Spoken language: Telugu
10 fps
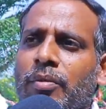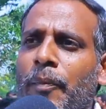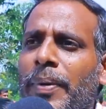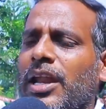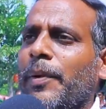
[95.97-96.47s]

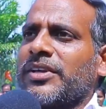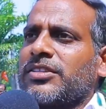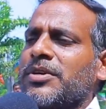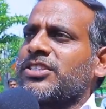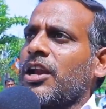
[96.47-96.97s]
ముప్పై నలభై
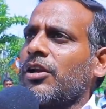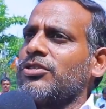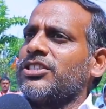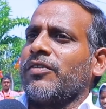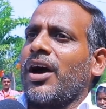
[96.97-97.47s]
సంవత్సరాల
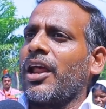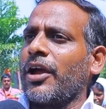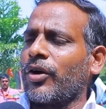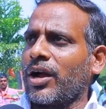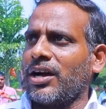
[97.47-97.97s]
నుంచి వాళ్ళ
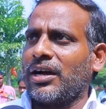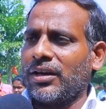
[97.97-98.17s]
యొక్క